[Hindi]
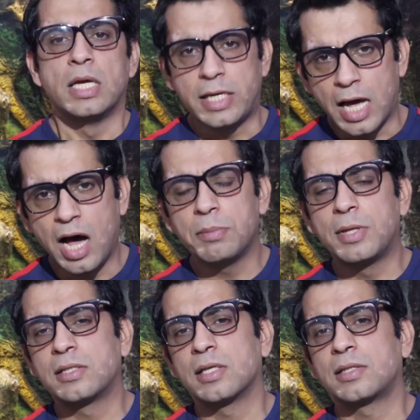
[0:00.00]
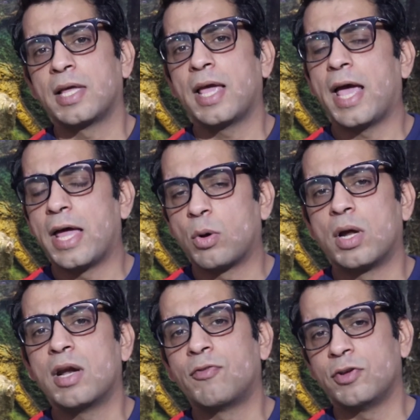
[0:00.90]
यहाँ आप देख सकते हैं
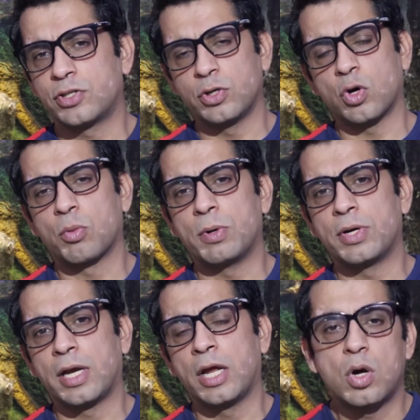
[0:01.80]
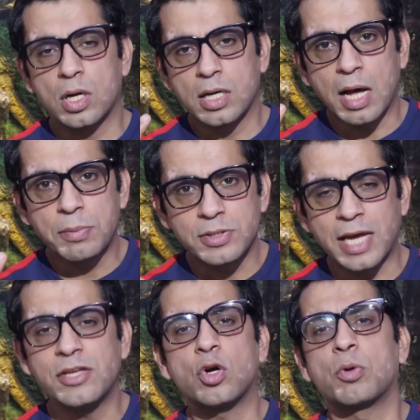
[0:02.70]
एरवाना फिश की डॉक्यूमेंट्री और अगर आप
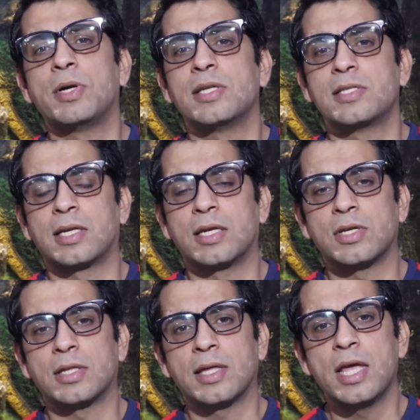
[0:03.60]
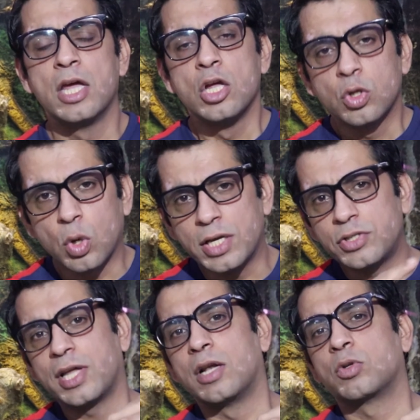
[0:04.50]
साइंस डॉक्यूमेंट्रीज देखना चाहते हैं तो
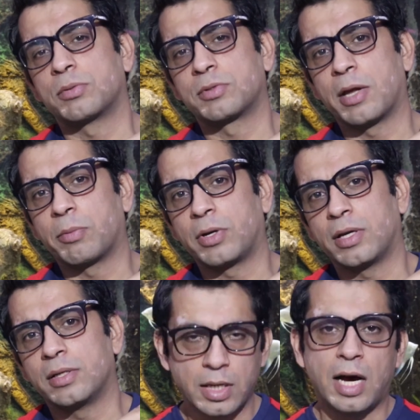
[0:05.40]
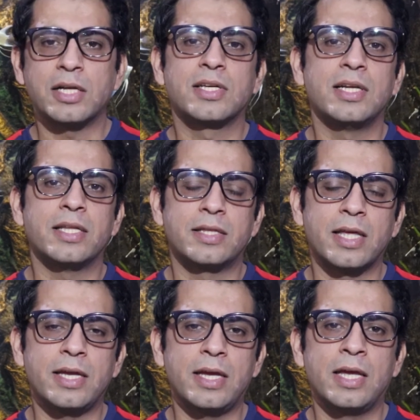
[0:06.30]
इस चैनल को सब्सक्राइब करें आज के लिए
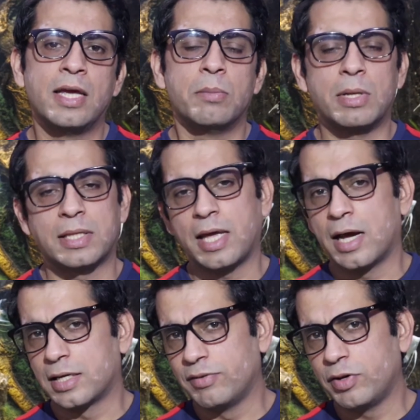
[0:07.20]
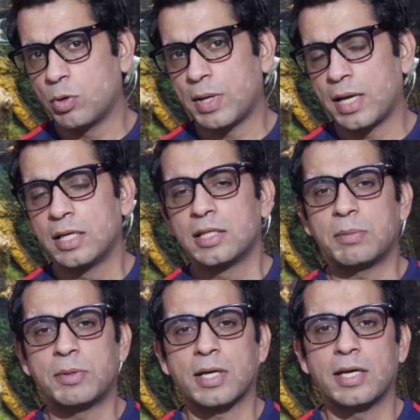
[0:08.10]
इतना ही मिलते हैं अगली वीडियो में
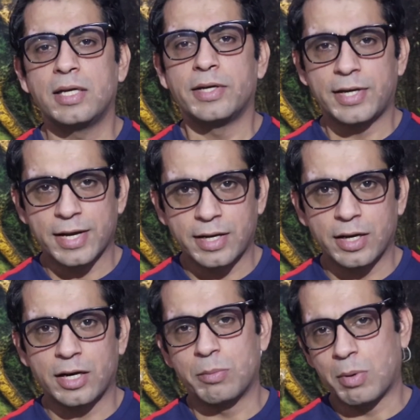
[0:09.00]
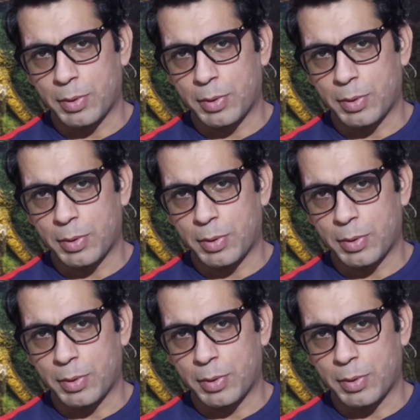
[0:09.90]
तब तक के लिए टेक केयर एंड